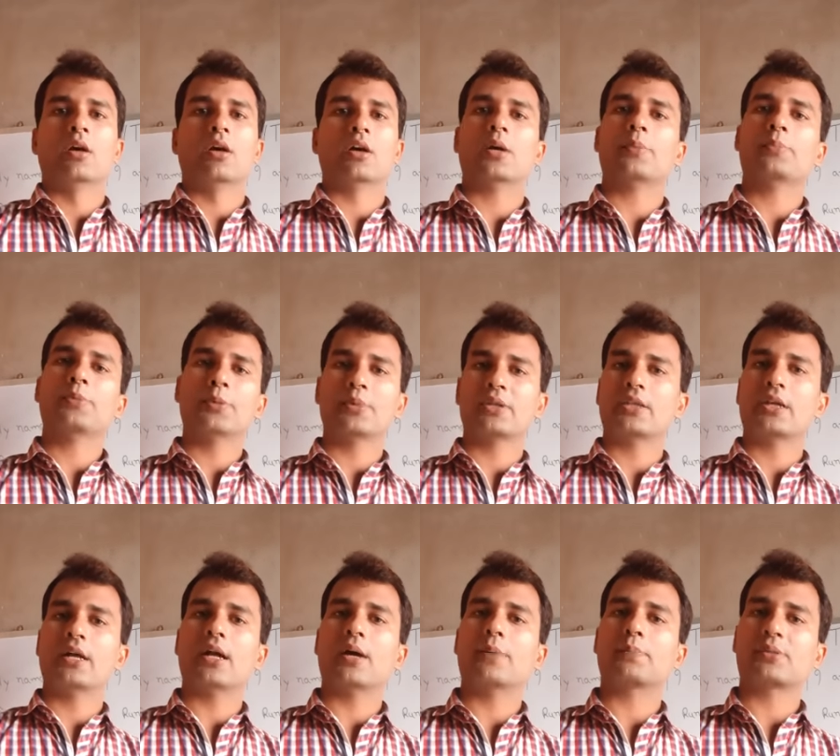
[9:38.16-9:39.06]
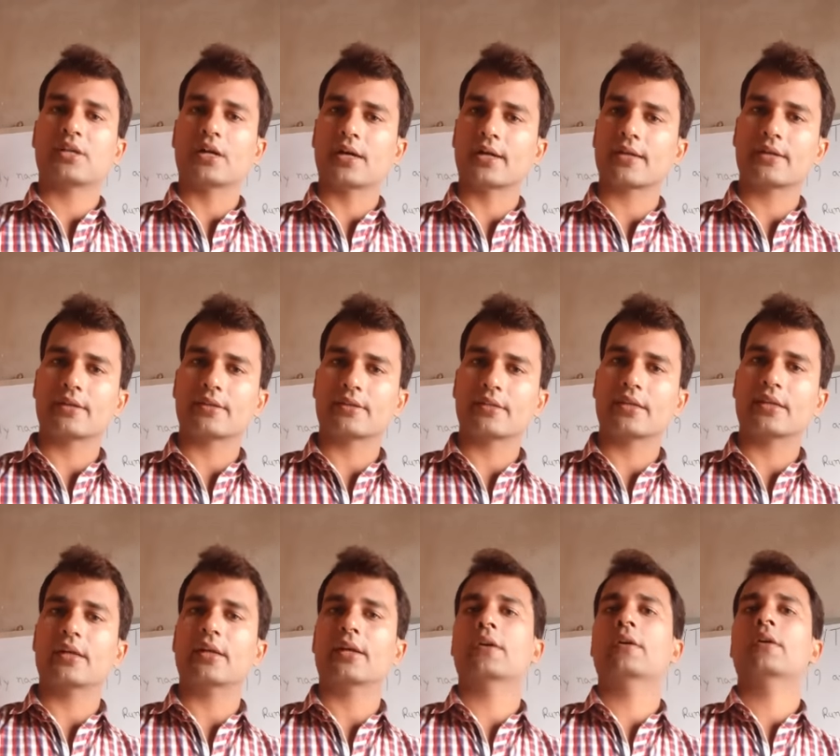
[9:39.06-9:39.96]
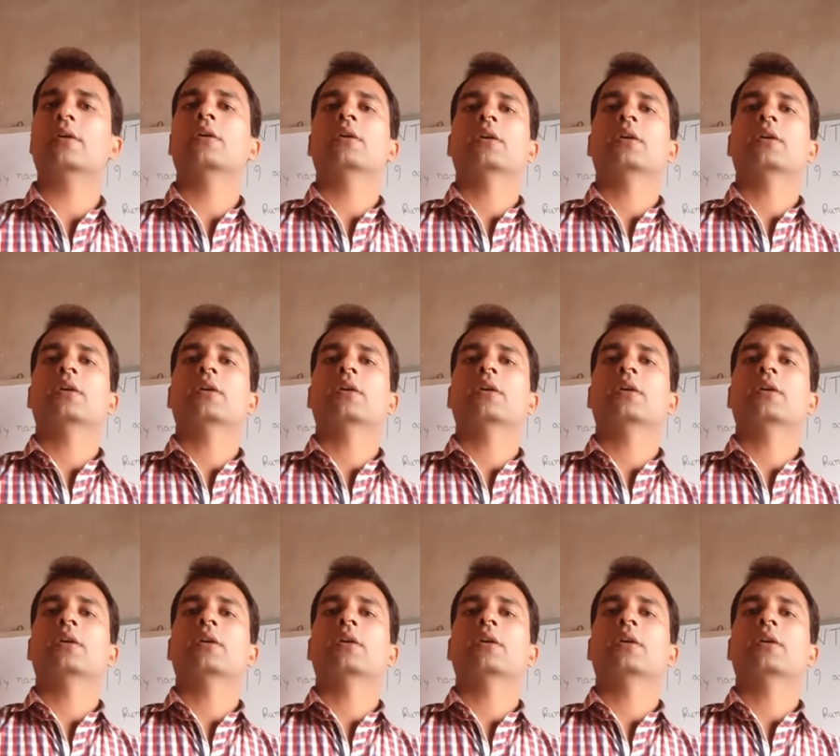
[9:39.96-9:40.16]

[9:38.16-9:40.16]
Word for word: और आपने बताया आप क्या करते हैं